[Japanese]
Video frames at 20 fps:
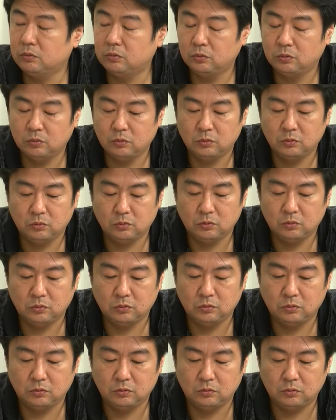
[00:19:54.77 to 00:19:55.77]

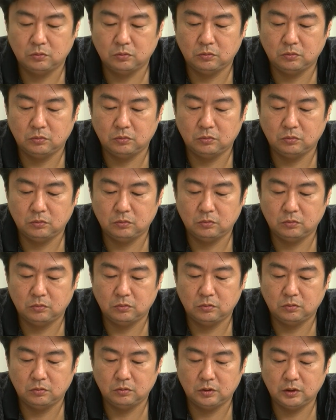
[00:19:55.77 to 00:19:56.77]

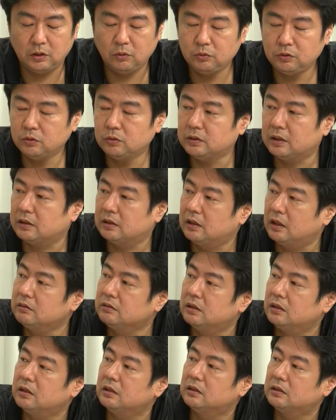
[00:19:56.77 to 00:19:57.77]
の世論調査ある
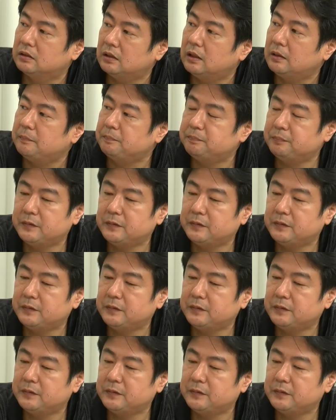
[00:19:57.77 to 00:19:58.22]
じゃないですか、はい、